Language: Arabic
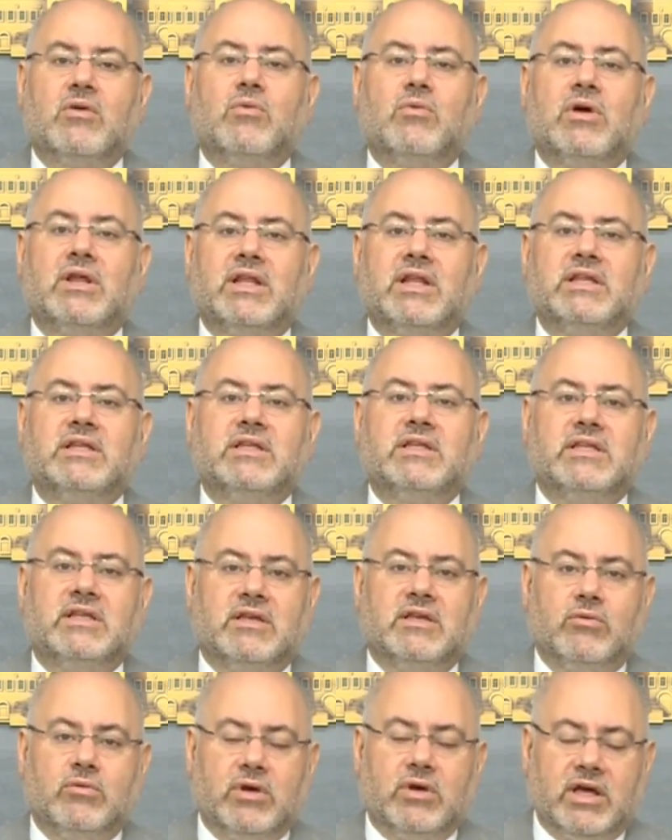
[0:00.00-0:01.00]

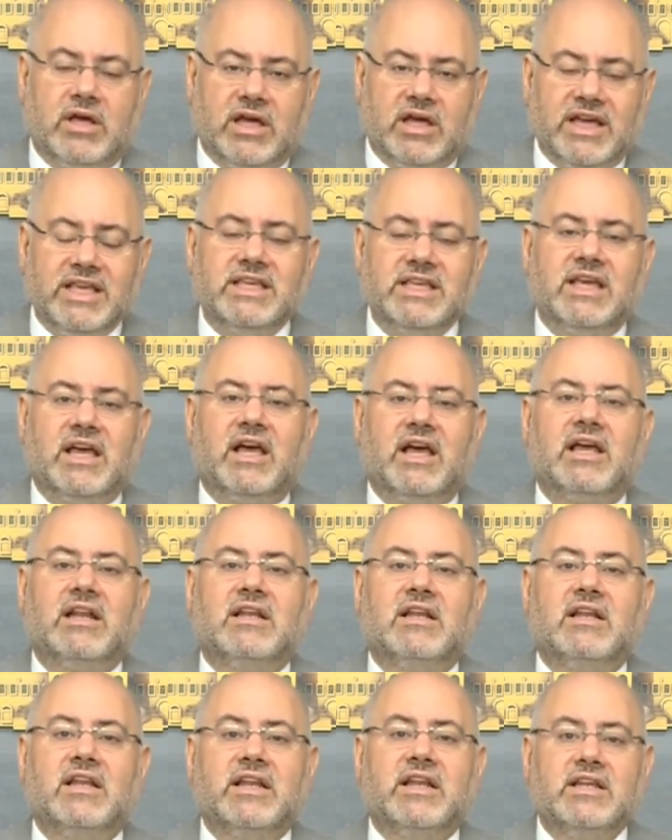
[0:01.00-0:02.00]
ولن وأي
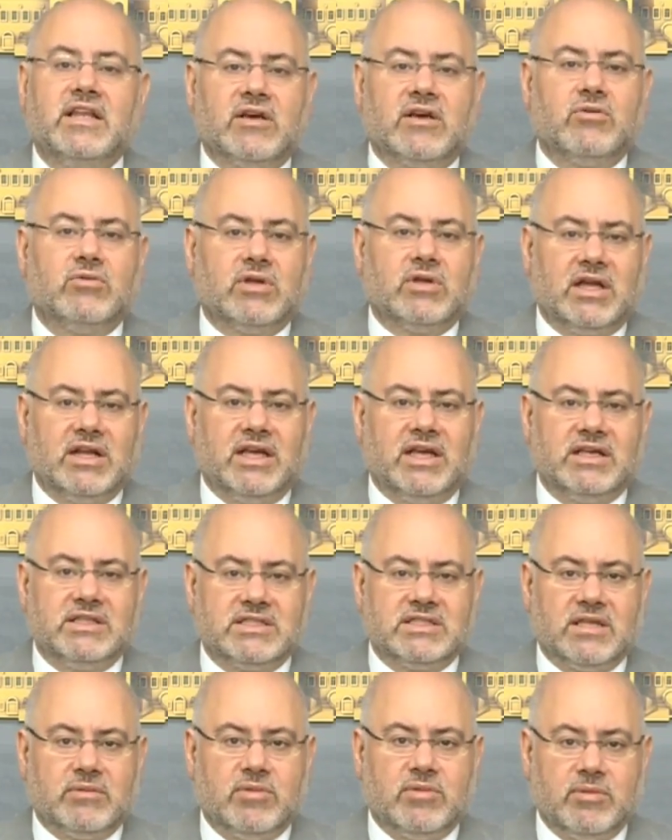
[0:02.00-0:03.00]
حل لن يكون على
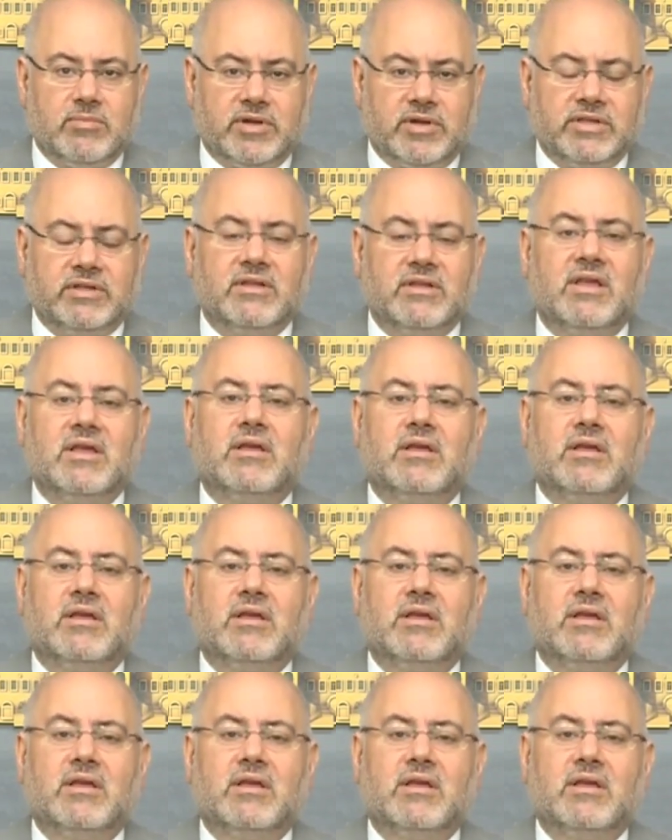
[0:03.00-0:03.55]
حساب المريض